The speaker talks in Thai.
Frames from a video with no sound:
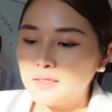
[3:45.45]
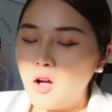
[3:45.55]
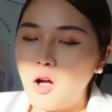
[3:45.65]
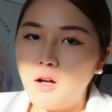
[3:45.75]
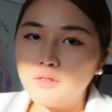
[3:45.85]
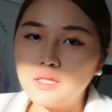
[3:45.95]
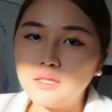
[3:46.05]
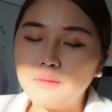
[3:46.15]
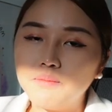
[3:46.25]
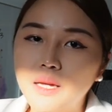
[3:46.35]
ก็จ
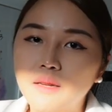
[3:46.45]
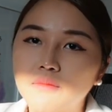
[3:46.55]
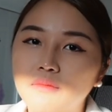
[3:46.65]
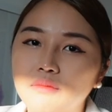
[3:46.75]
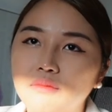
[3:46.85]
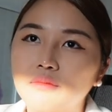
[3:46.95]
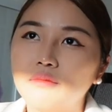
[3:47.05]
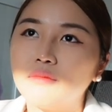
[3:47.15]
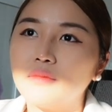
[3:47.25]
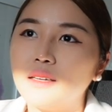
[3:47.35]
ริงๆเป็น
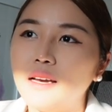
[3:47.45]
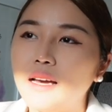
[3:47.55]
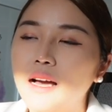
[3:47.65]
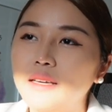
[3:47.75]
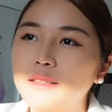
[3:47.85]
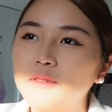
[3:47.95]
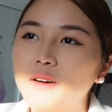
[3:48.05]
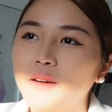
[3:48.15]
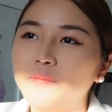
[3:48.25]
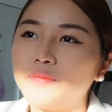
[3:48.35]
คล้ายๆที่ว่า